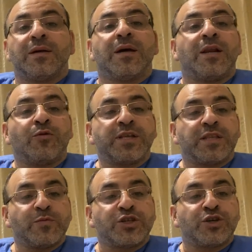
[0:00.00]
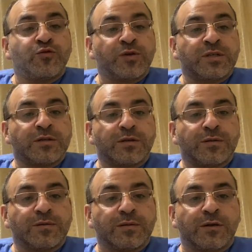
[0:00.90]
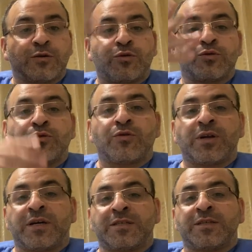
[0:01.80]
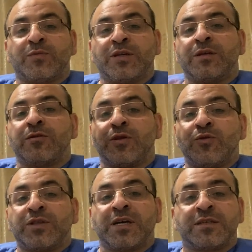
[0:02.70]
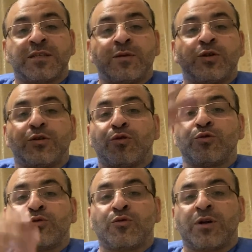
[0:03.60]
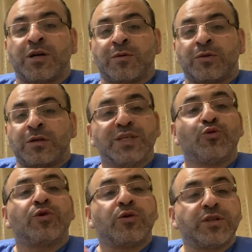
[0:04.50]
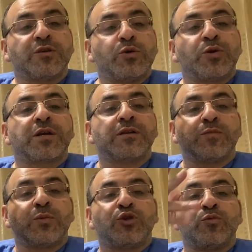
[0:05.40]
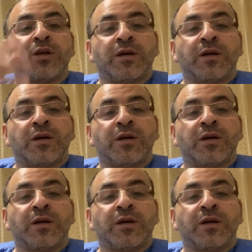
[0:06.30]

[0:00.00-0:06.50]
لو انت متجوز العقود كلها عزابيه ولو انت عزابه العقود كلها كابلز ولو انت ممرض ما بدهم الا